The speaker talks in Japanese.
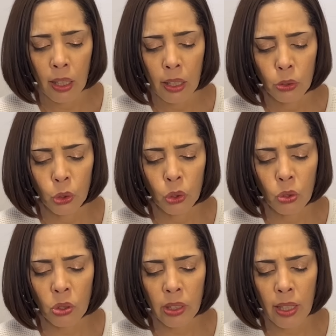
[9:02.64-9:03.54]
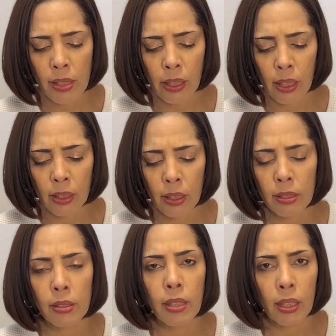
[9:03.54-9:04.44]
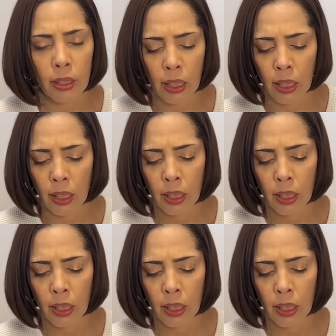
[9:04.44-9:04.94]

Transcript: 中国経済が悪化する中で